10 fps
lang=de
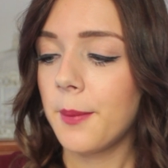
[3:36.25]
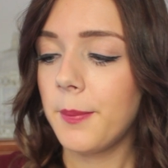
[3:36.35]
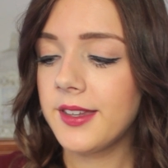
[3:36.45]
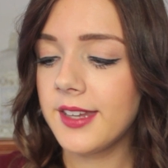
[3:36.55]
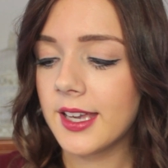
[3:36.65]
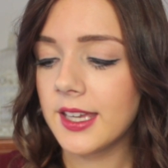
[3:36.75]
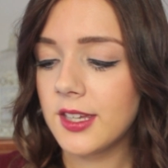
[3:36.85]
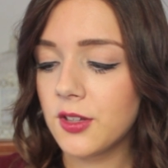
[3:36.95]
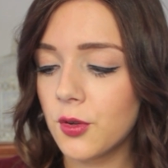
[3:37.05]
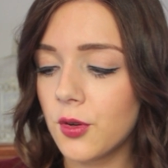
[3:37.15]
mit der
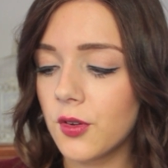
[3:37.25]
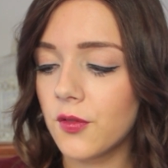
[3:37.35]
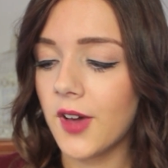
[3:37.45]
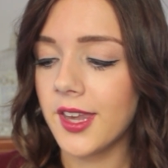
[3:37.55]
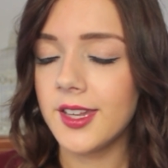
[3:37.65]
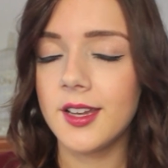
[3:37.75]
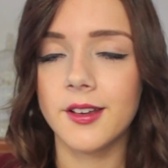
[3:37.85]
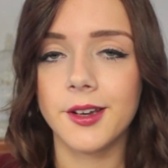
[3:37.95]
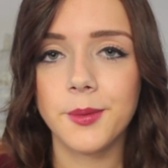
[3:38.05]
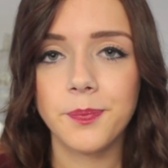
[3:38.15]
Richtung
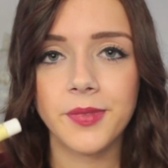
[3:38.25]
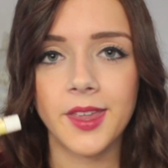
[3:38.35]
Vanille.